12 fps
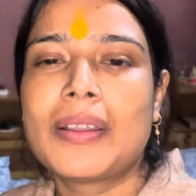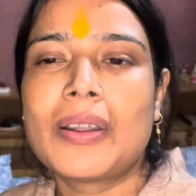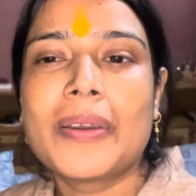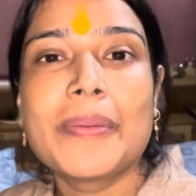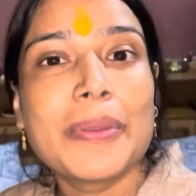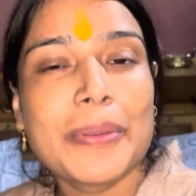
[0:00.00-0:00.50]

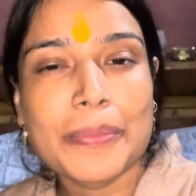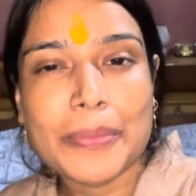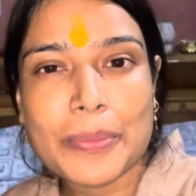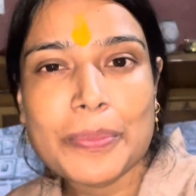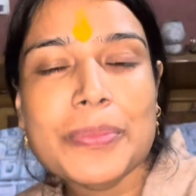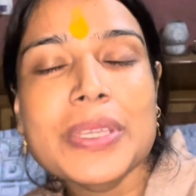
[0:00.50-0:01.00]
और मैंने
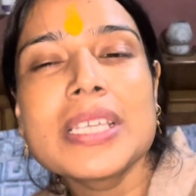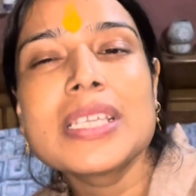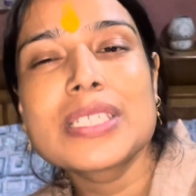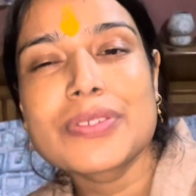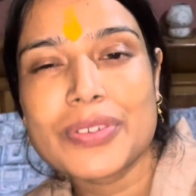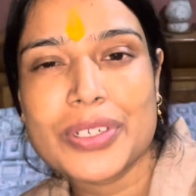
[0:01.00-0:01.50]

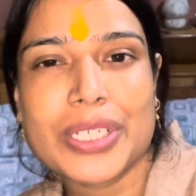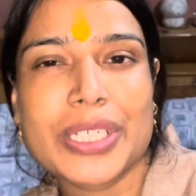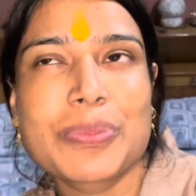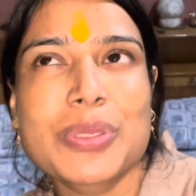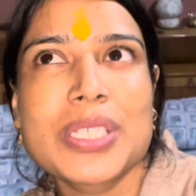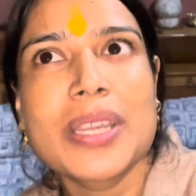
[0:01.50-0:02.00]
मम्मी से फ़ोन
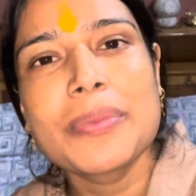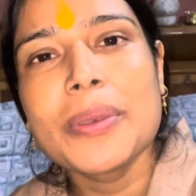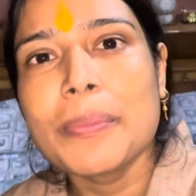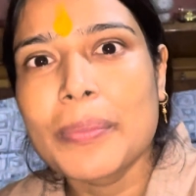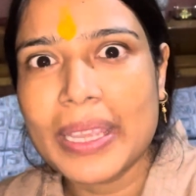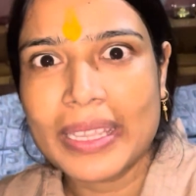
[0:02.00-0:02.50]
करके पूछा आई
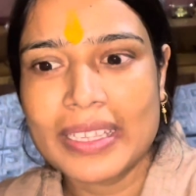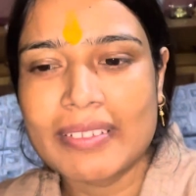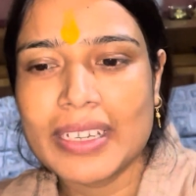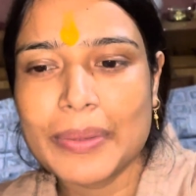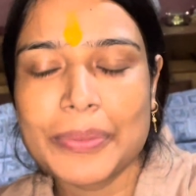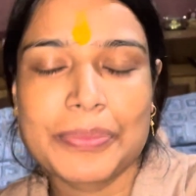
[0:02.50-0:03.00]
मीन माइक की
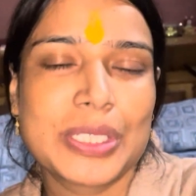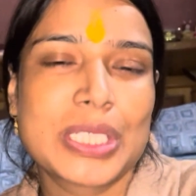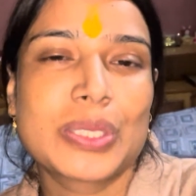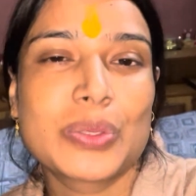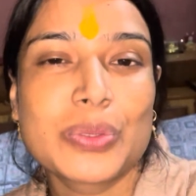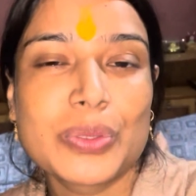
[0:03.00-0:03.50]
वाली मम्मी
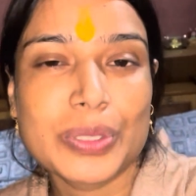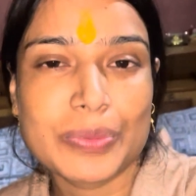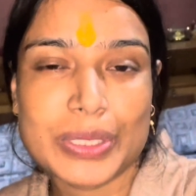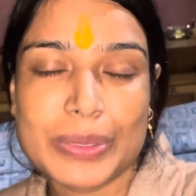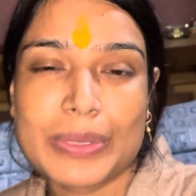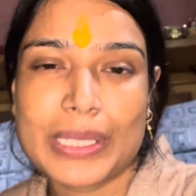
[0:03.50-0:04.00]
से तो उन्होंने
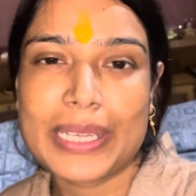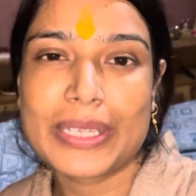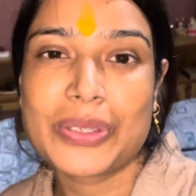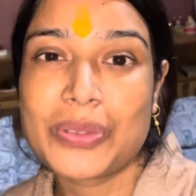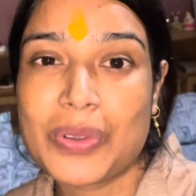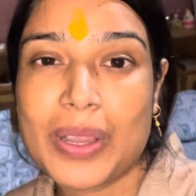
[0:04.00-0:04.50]
मुझे बताया
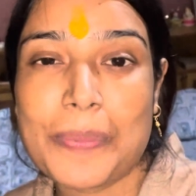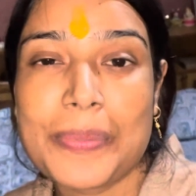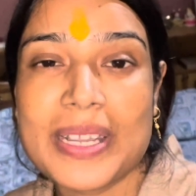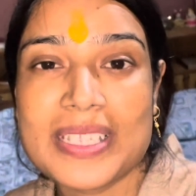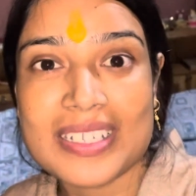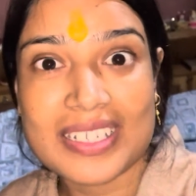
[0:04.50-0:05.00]
कि वहाँ
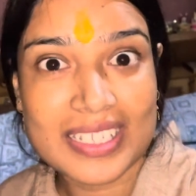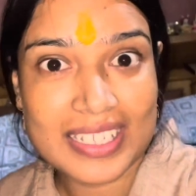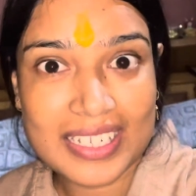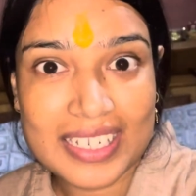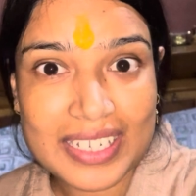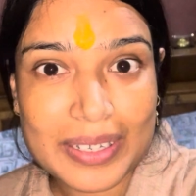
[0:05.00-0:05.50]
पर आज
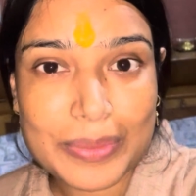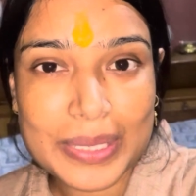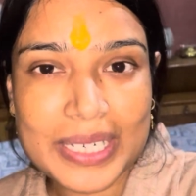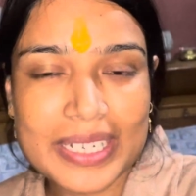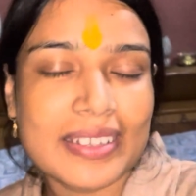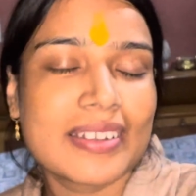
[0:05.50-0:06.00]
अस्कलियाँ
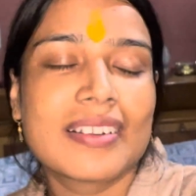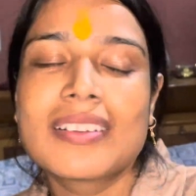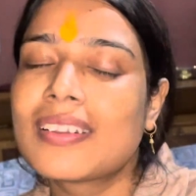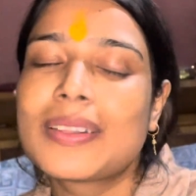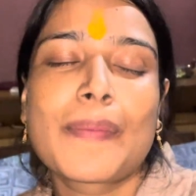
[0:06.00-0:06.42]
बनी हैं